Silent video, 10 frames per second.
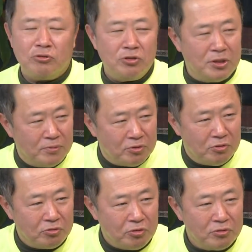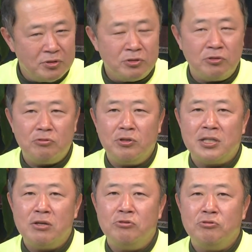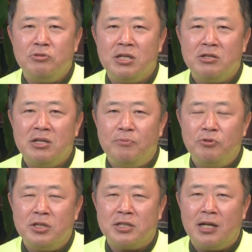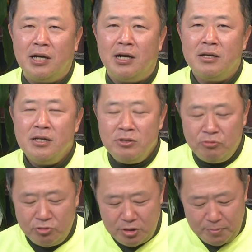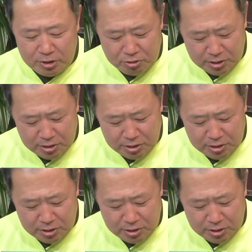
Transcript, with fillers: 国の一部ということをずっと戦後言ってきてるもんですから、日本人はみんなそれ